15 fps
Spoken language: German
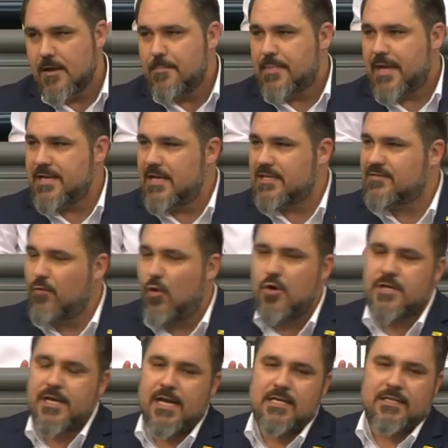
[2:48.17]
Denn das
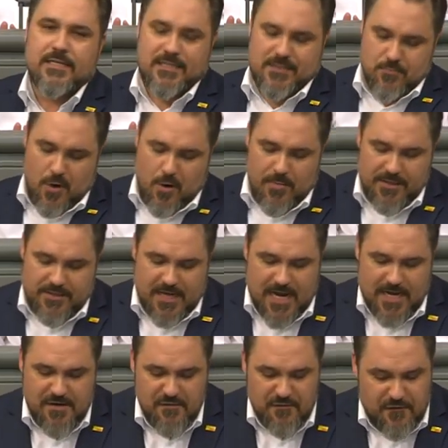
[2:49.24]
Wohngeld ist
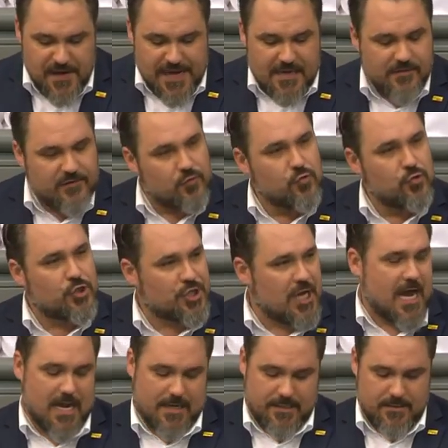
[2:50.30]
momentan viel zu
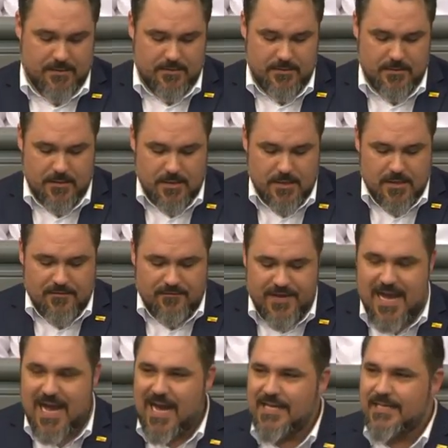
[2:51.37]
stark.
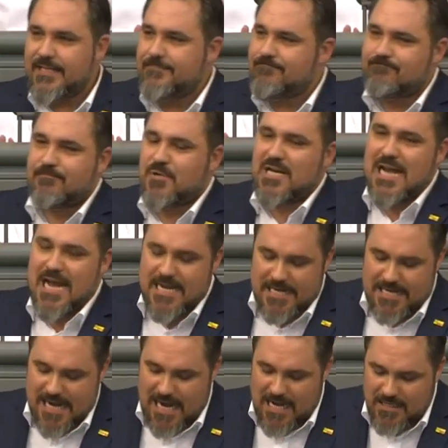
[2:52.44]
Wer eine kleine
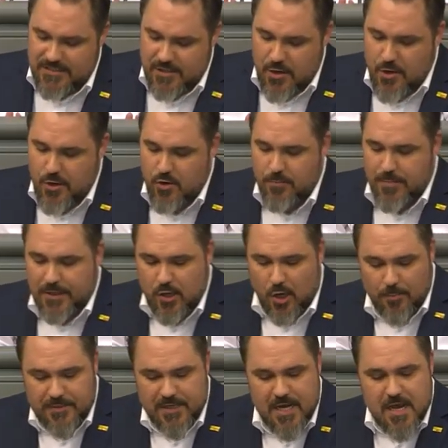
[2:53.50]
Gehaltserhöhung
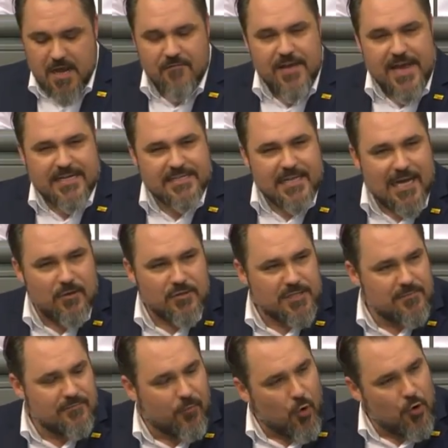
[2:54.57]
bekommt, wächst aus
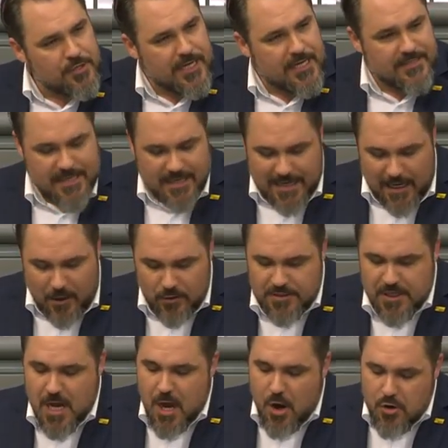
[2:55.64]
dem Wohngeld heraus
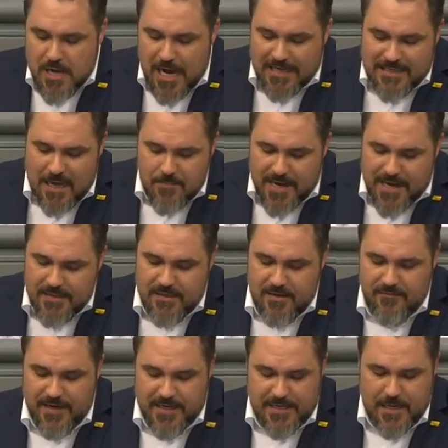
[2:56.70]
und hat am Ende
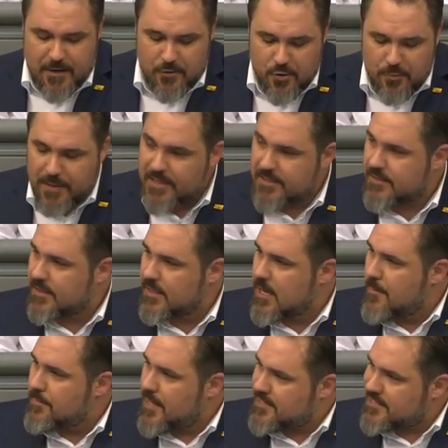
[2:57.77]
weniger übrig.
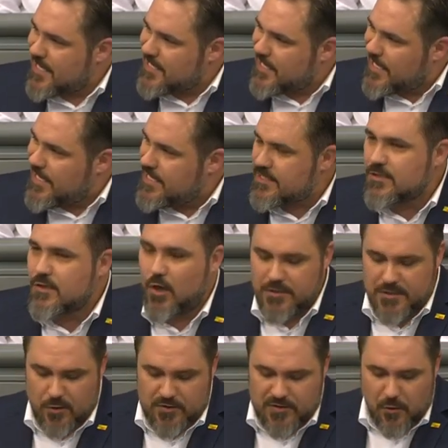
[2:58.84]
Das ist ein
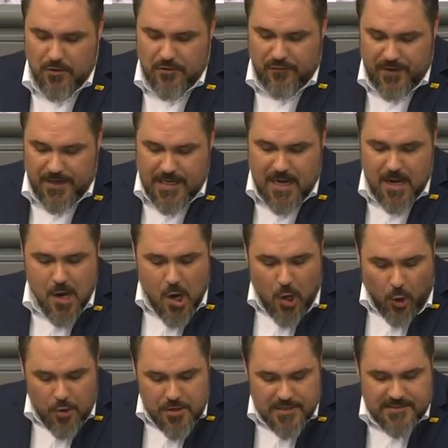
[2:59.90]
Riesenkonstruktionsfehler
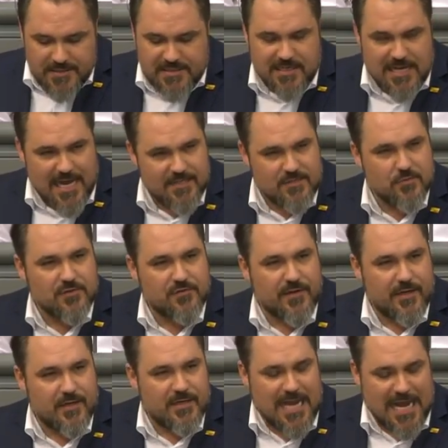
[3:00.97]
und das ist
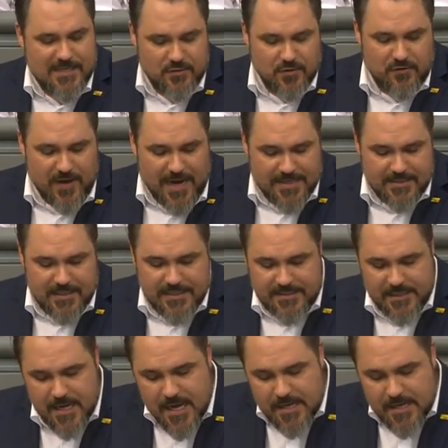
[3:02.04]
äh, leistungsfeindlich.